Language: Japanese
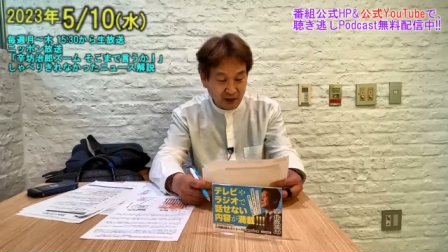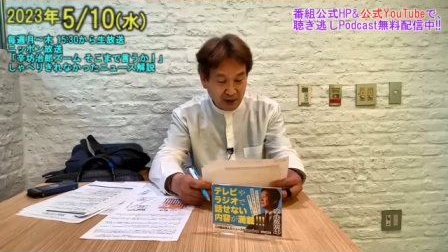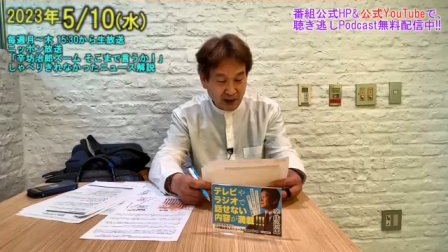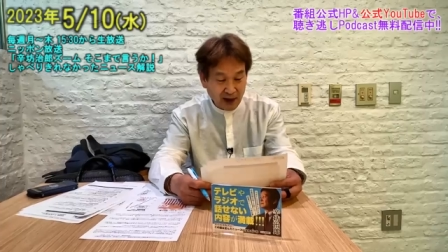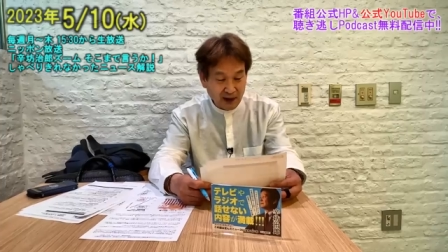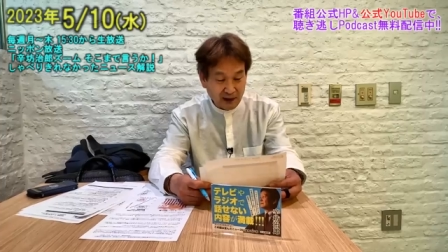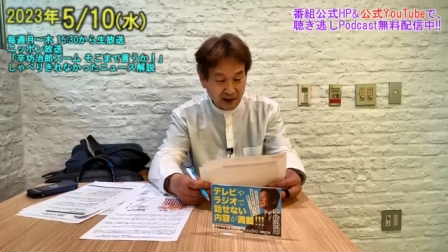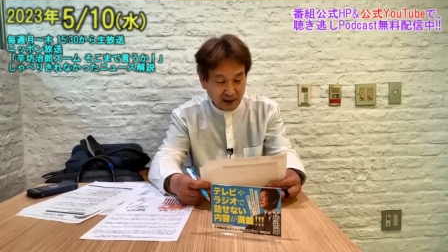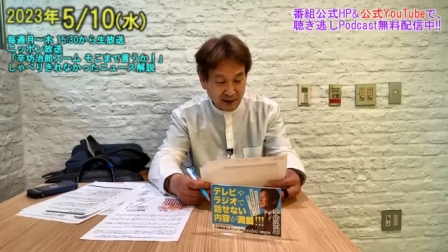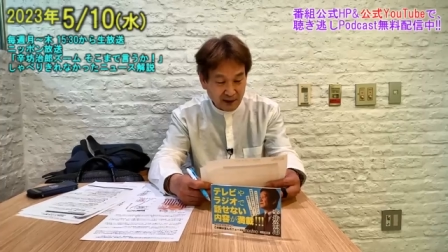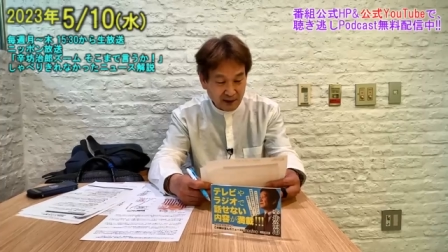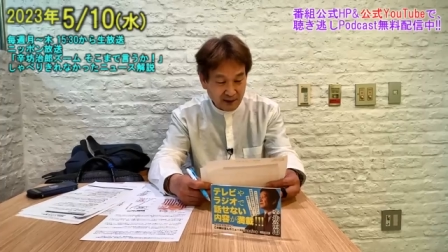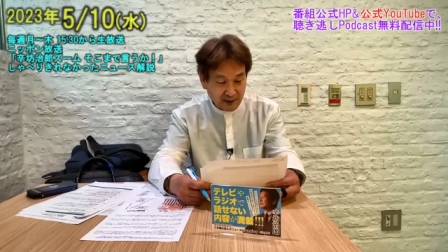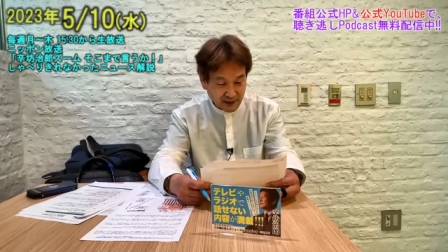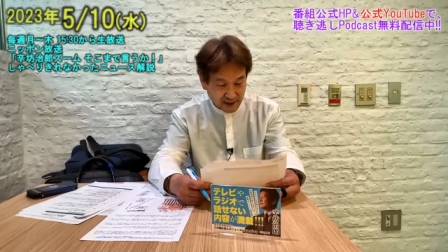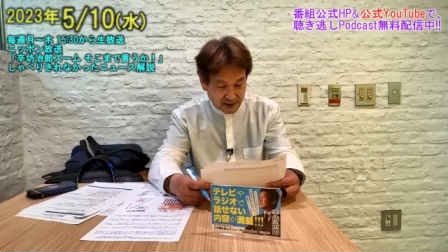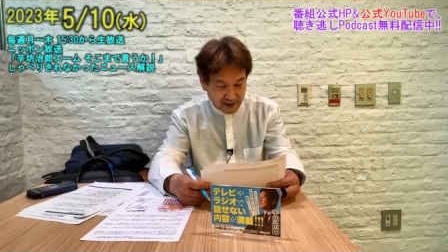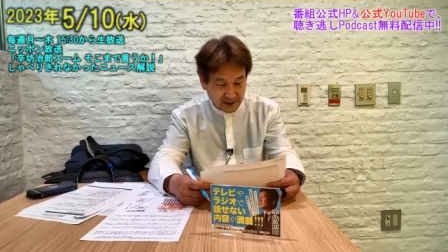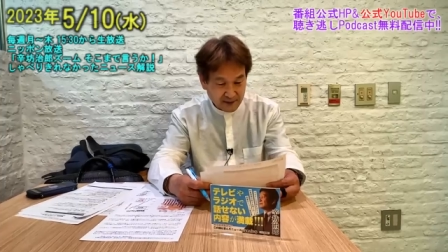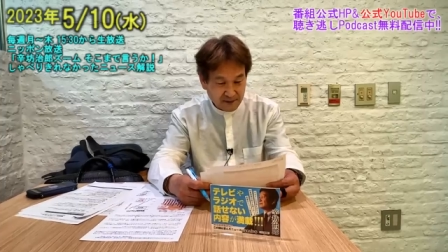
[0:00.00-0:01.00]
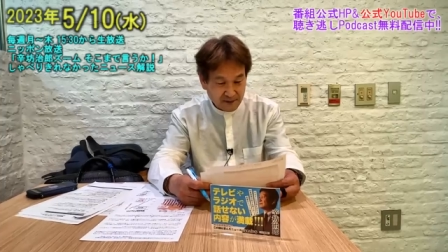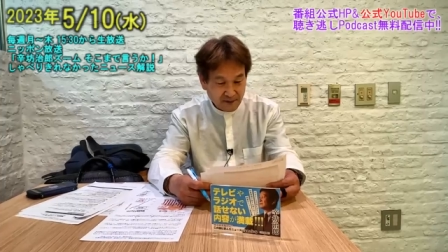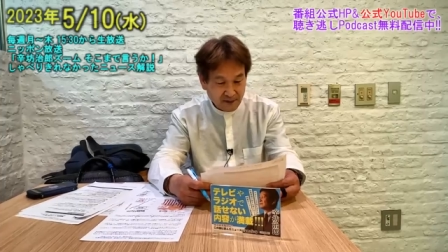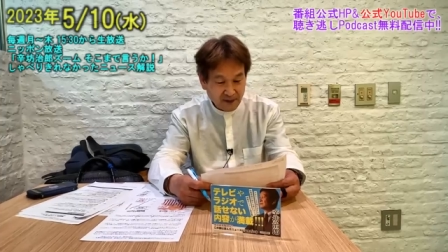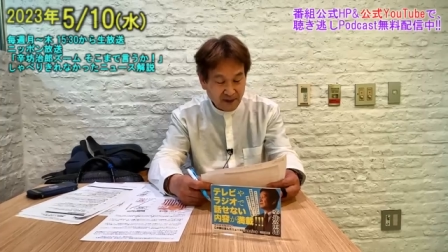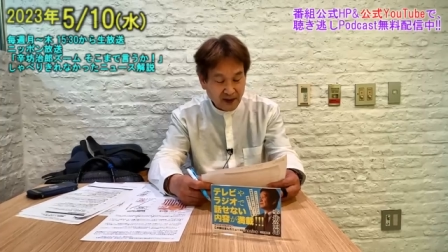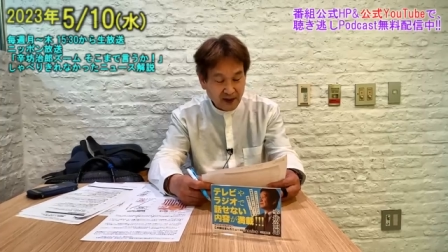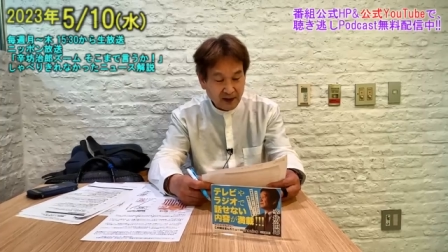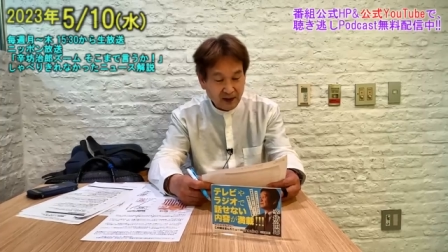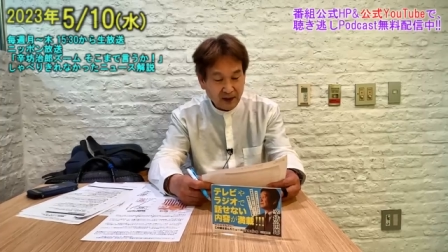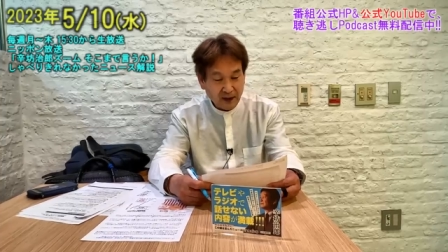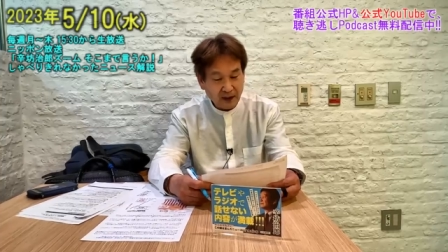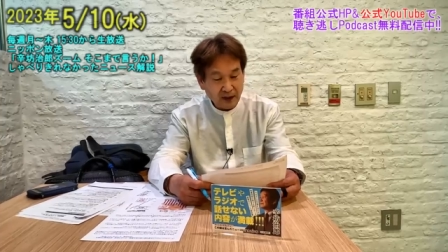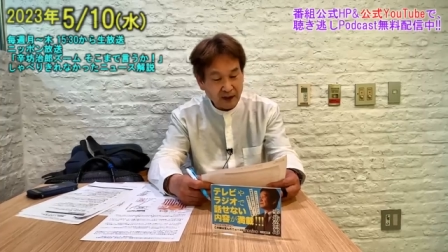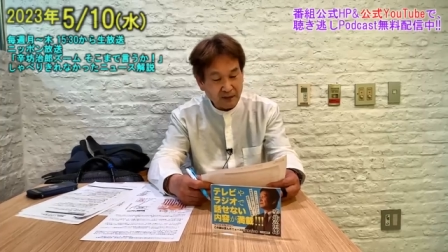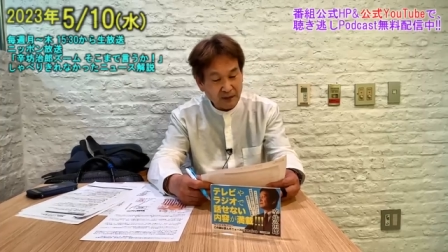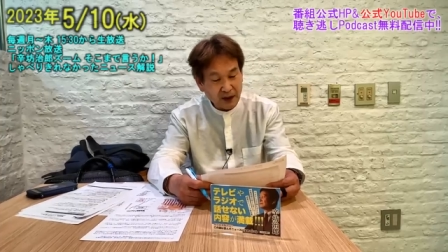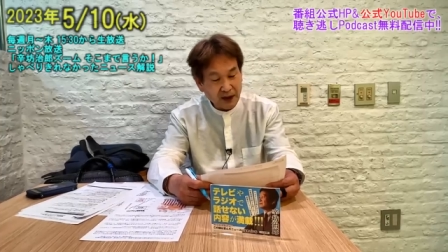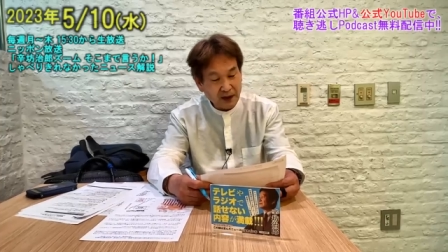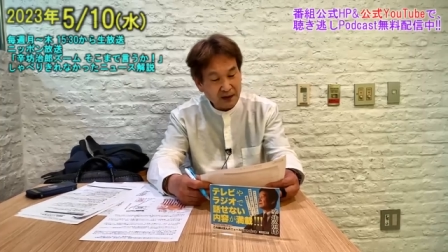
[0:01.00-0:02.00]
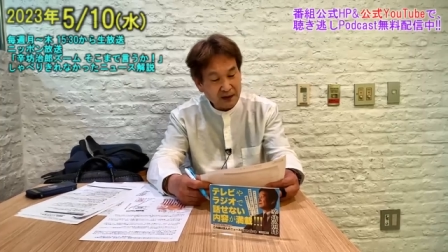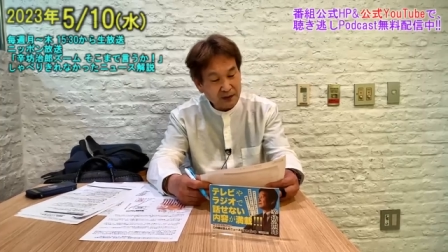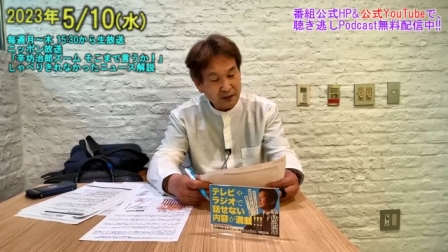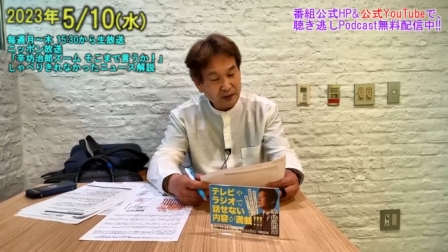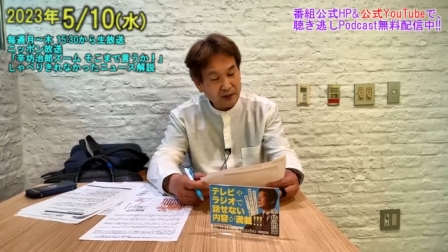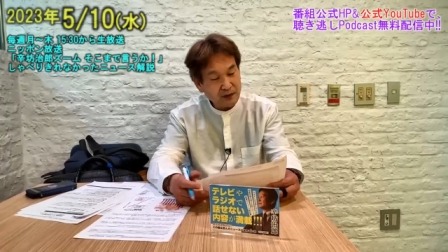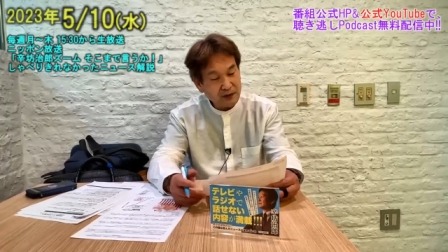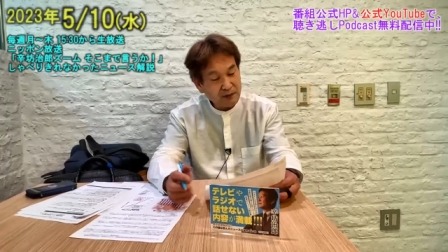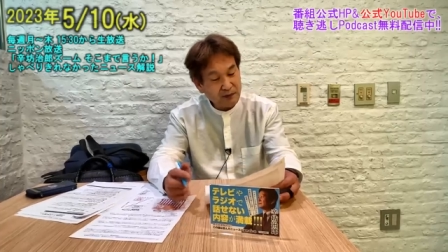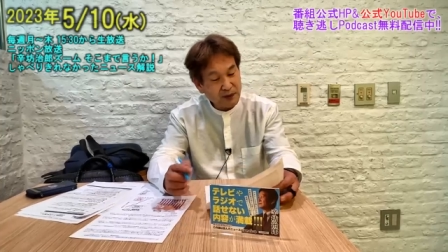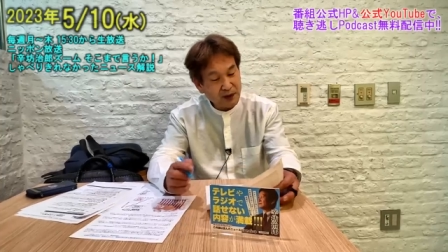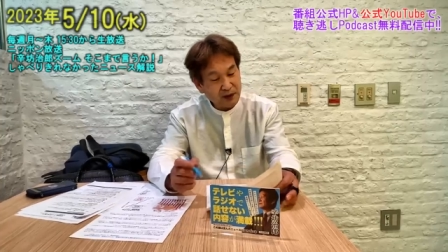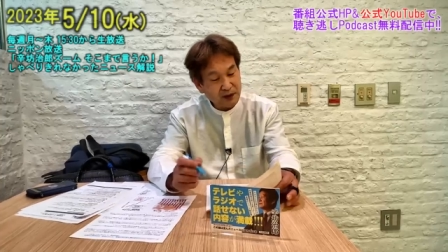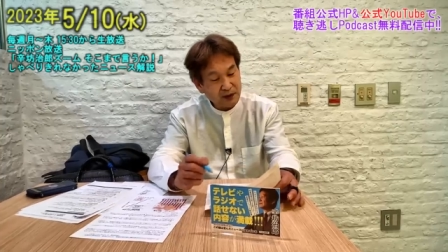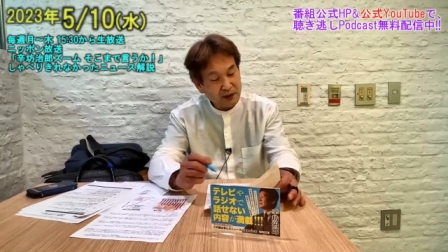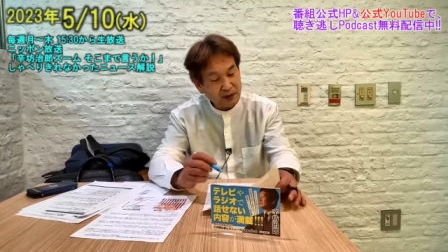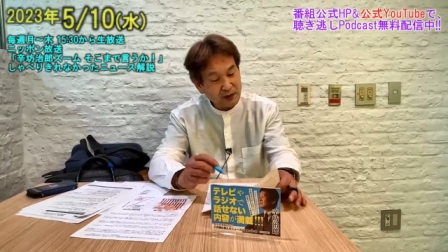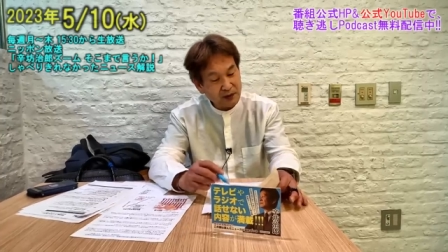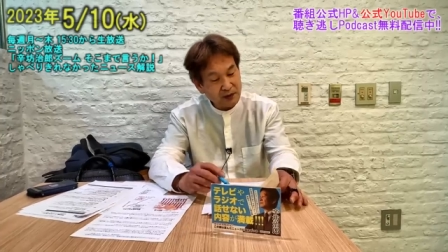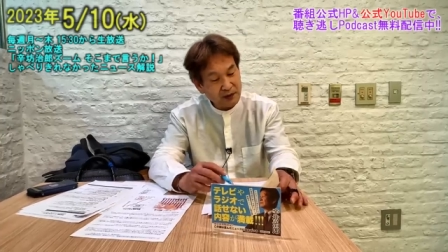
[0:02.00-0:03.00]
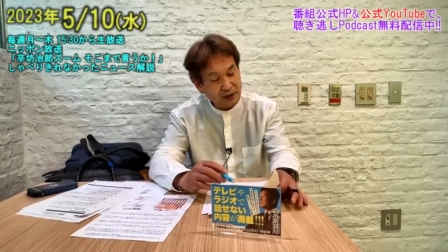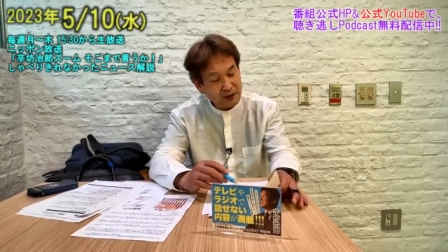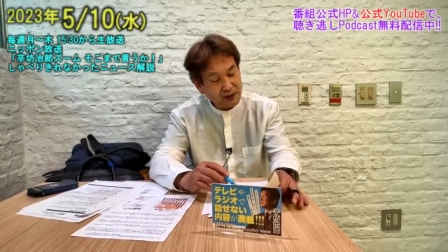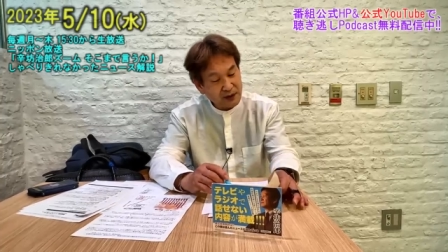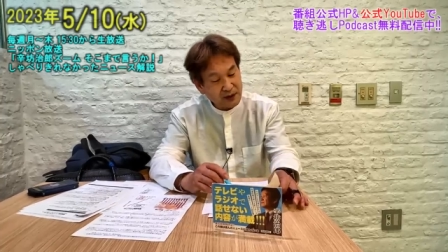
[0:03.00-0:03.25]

題です。だからまあちょっと今今日